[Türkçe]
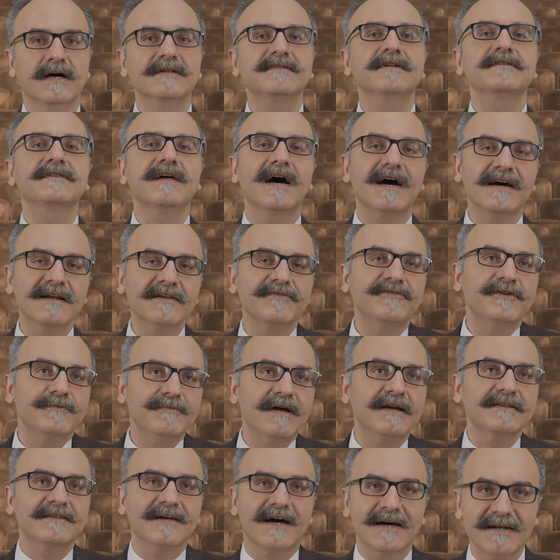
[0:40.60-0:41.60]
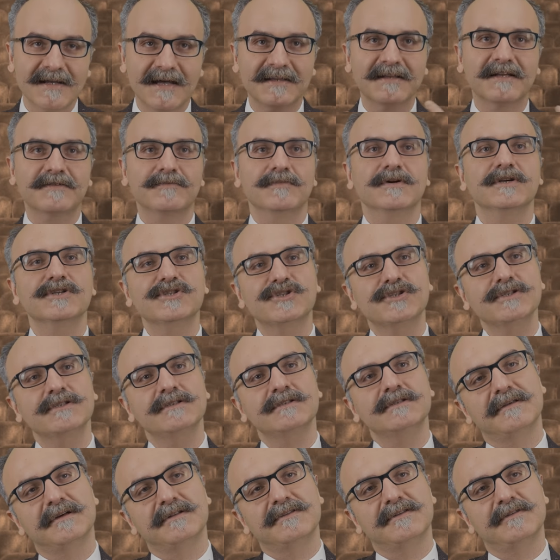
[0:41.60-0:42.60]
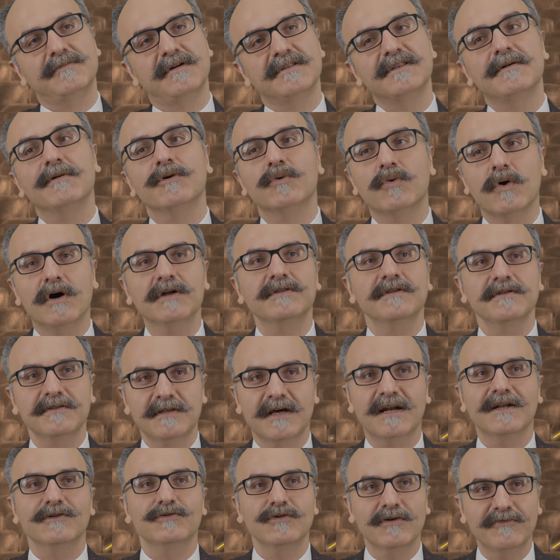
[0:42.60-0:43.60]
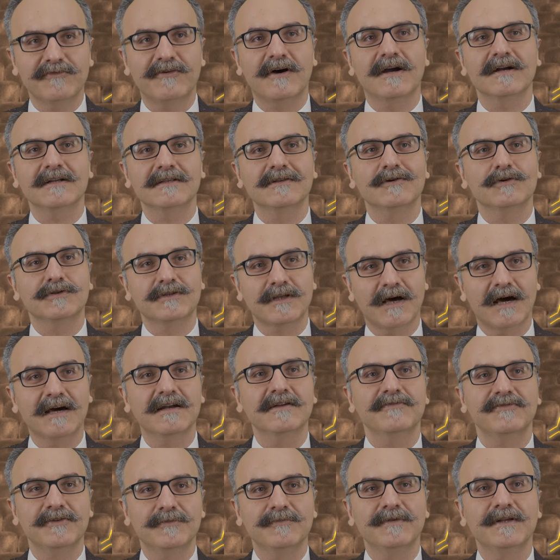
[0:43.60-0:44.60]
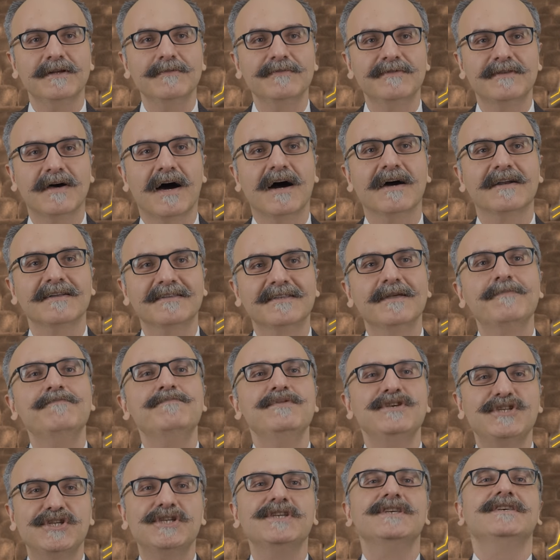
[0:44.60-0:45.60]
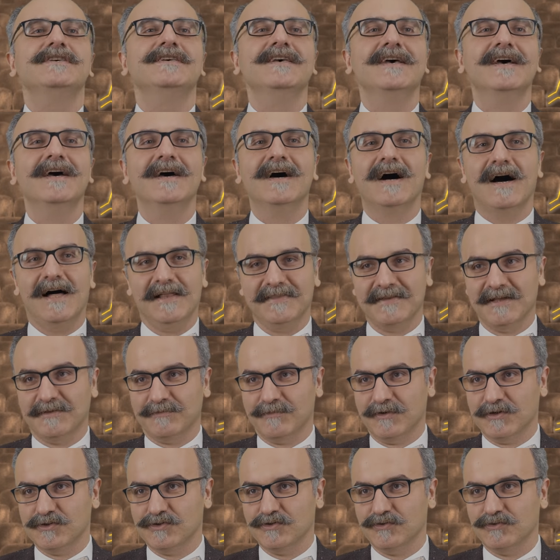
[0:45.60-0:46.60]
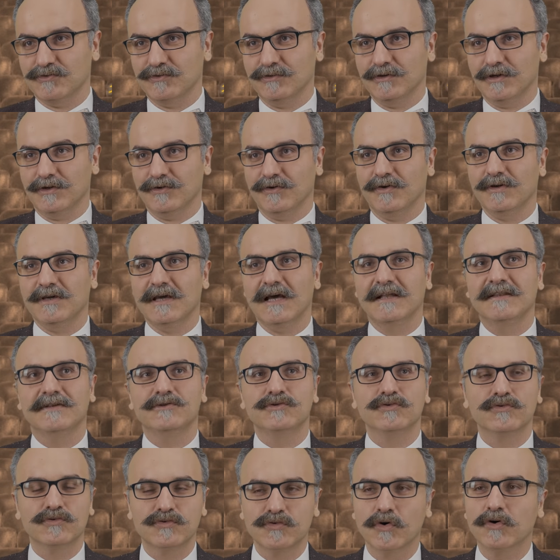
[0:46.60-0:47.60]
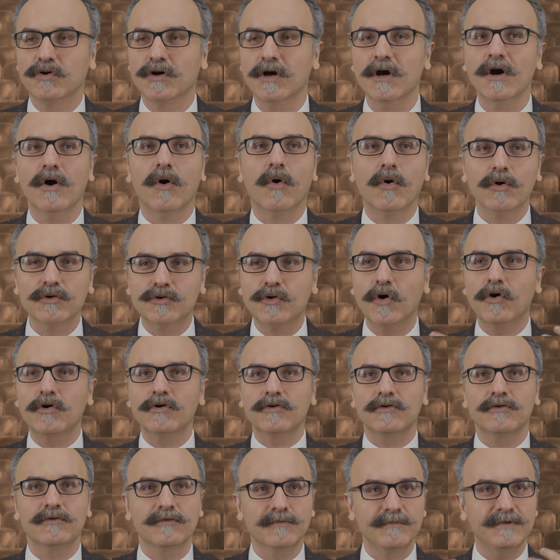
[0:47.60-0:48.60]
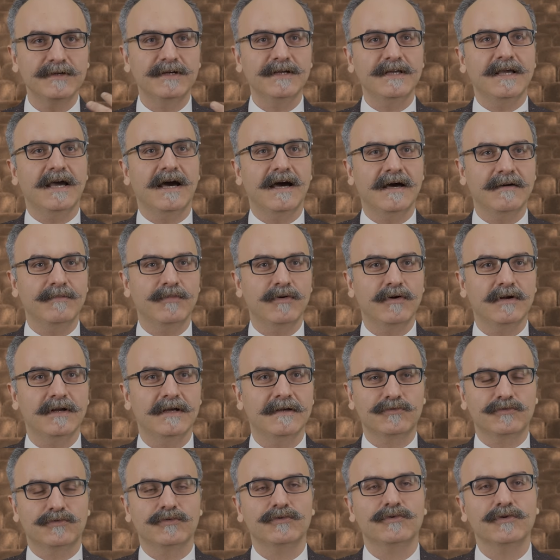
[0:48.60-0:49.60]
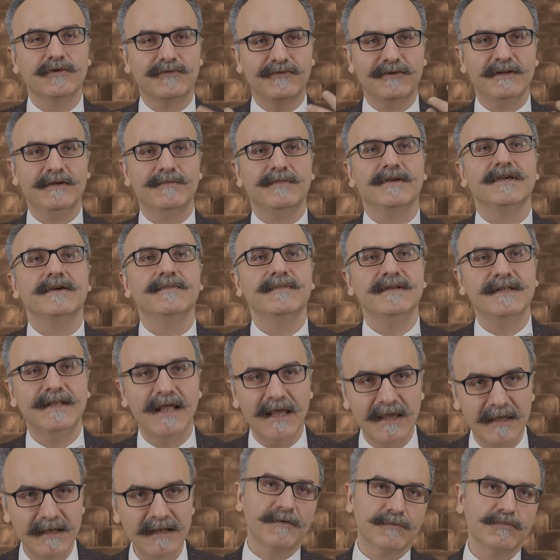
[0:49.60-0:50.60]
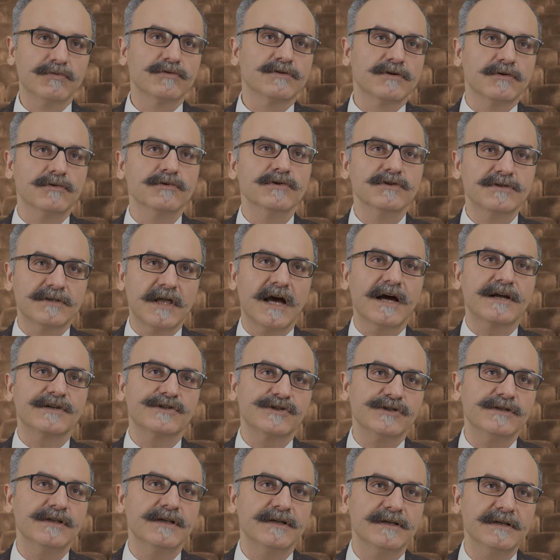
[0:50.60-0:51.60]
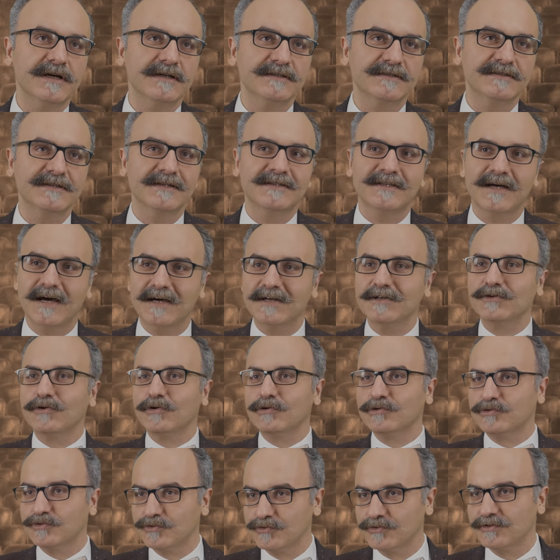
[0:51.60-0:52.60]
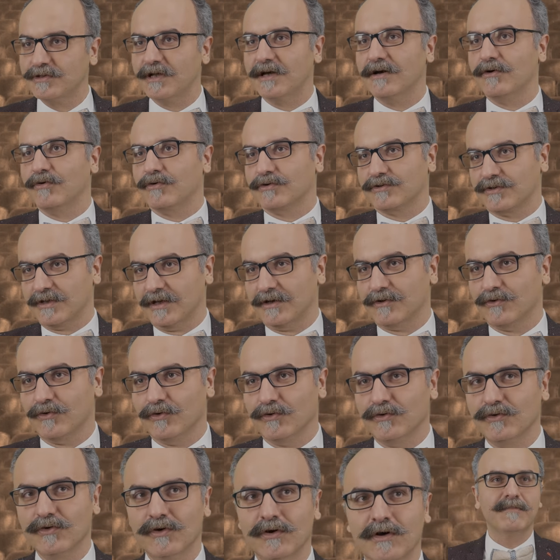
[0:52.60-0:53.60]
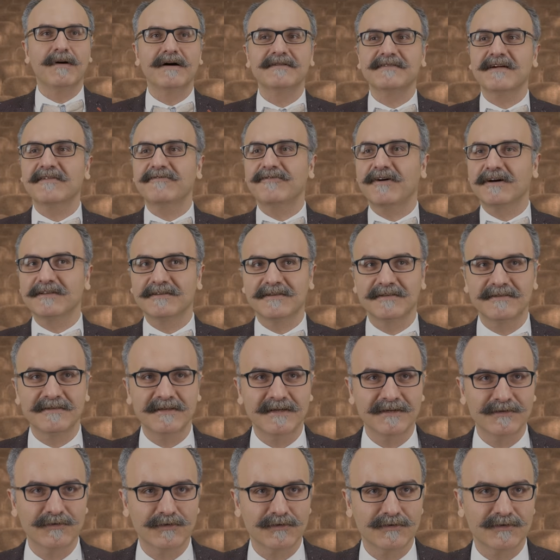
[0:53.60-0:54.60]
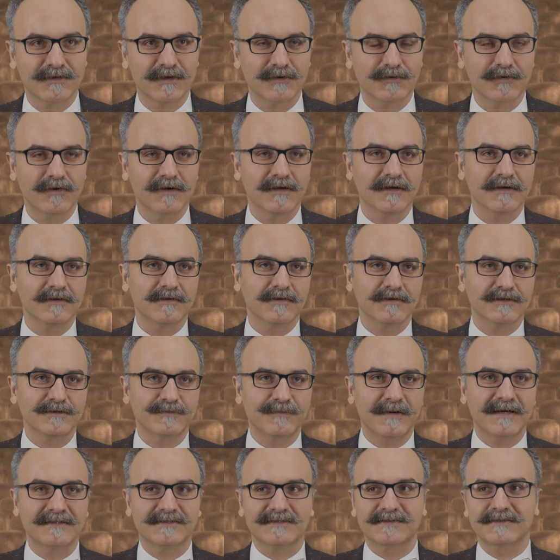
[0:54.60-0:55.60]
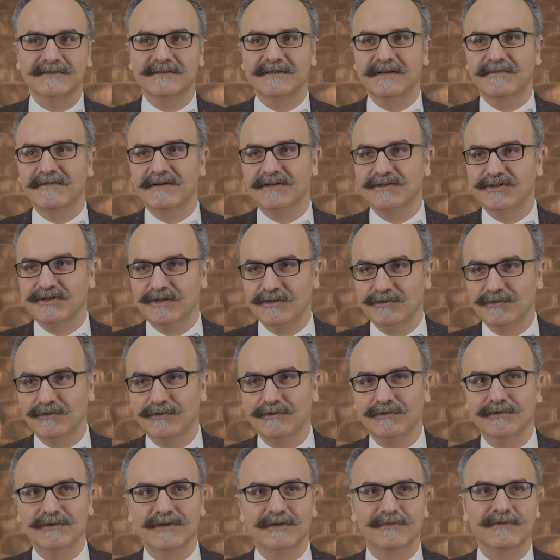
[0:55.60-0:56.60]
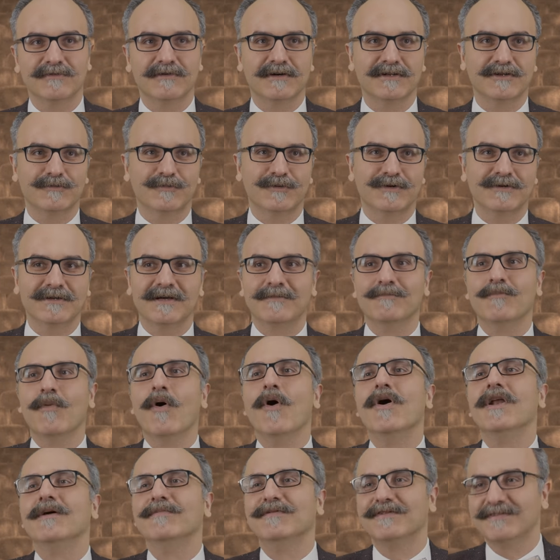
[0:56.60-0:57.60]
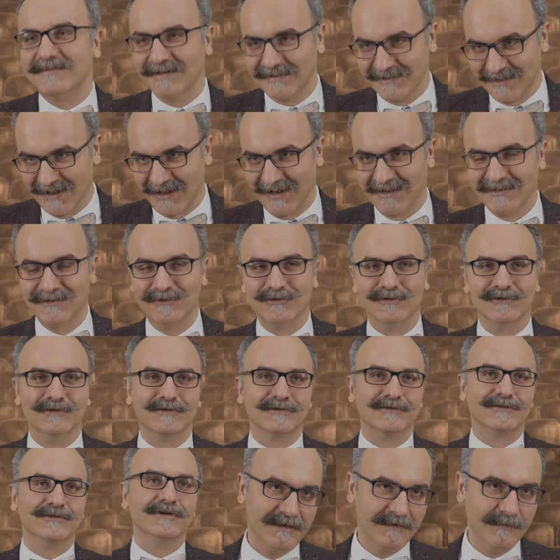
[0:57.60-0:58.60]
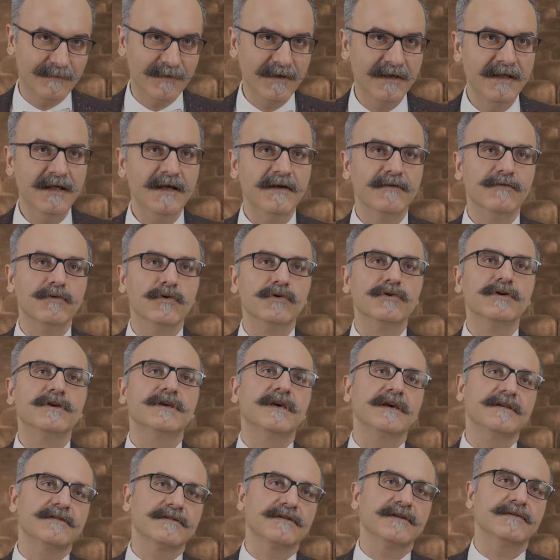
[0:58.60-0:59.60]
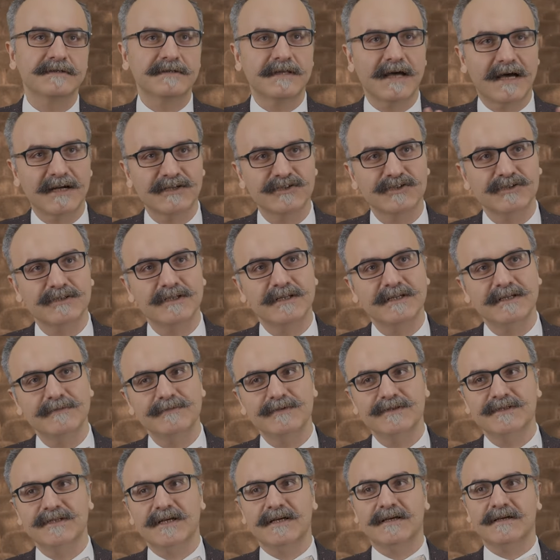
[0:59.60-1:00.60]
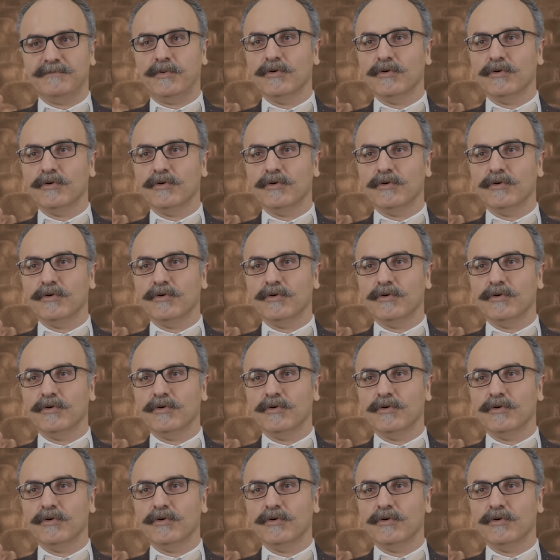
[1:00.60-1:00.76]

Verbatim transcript: Aslında tarihi filmler tarih anlatmak için yazılmaz ama Quentin Tarantino farklı o tarih filmleri tarihte bir şey anlatmak için kullanıyor kendi. Çünkü çok otör biri ya böyle stüdyo filmi gibi değil. Burada onun tercihleri aslında tarih görüşünü de ortaya koyuyor. Bazen fantazilerini ortaya koyuyor. Inglourious Bastard'da ve şeyde olduğu gibi Masapano yani böyle bitse daha iyi olurdu gibi. Ve onun keskin tercihleri bize